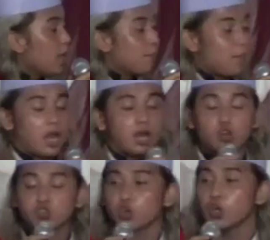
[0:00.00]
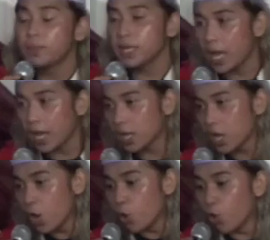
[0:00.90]
Maka Rasul bilang,
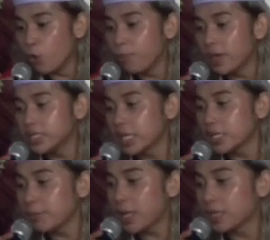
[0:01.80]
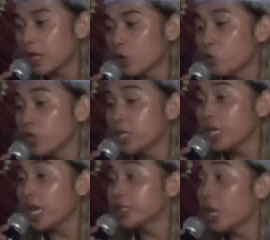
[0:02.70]
"Umat yang di belakangku ini
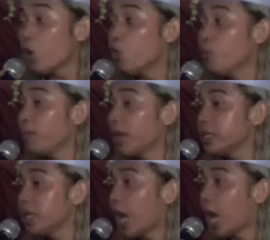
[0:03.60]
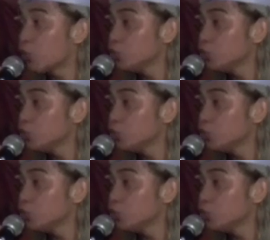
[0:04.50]
adalah umat yang aku